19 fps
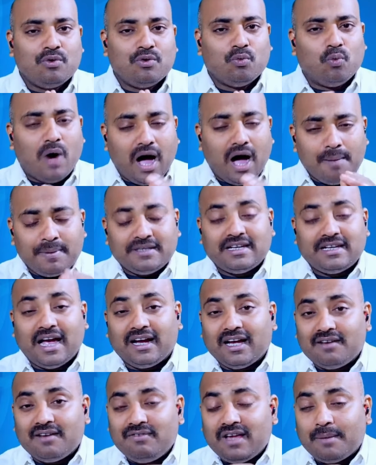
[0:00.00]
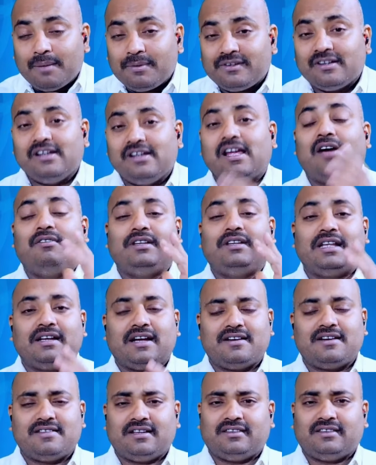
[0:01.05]
वहां पर जाकर भी आप इसके लिए आवेदन
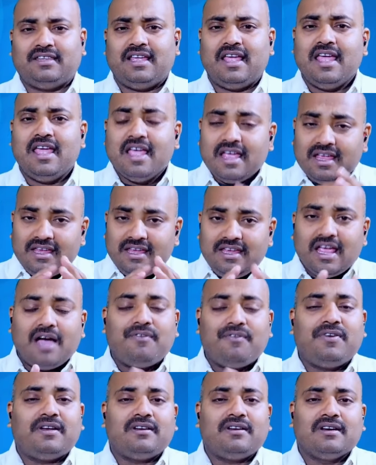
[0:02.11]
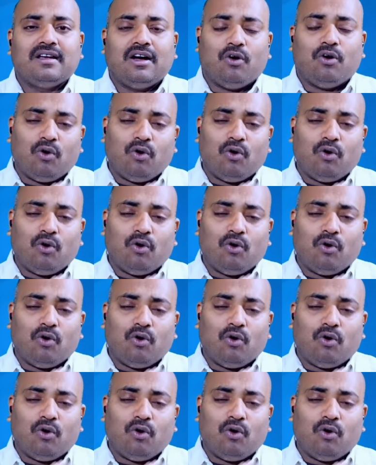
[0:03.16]
कर सकते हैं या फिर